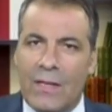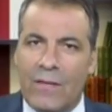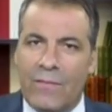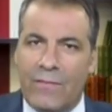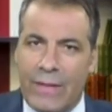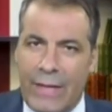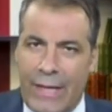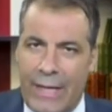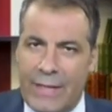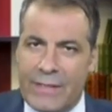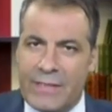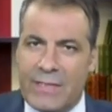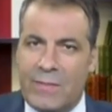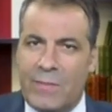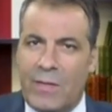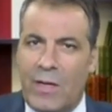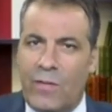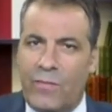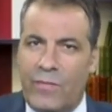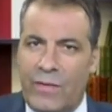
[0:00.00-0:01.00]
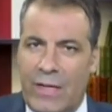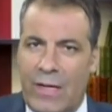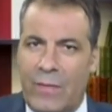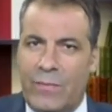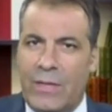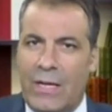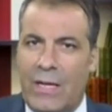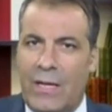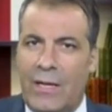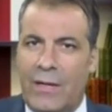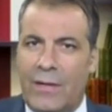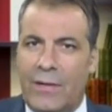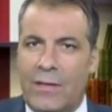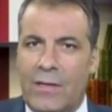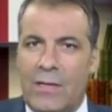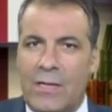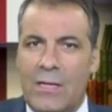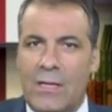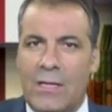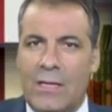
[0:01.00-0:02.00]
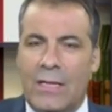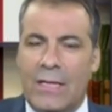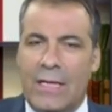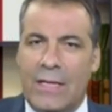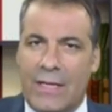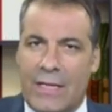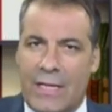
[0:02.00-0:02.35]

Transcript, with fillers: في العاصمة وفي الأبيار إذا